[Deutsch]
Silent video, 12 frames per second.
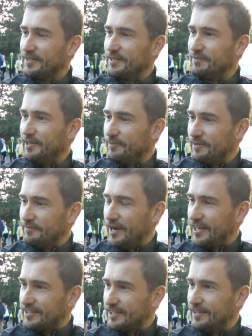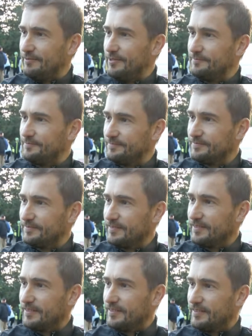gewagt habe.
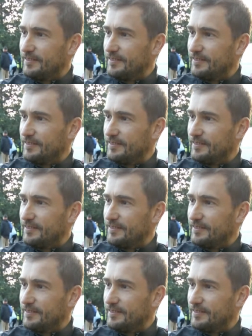Okay.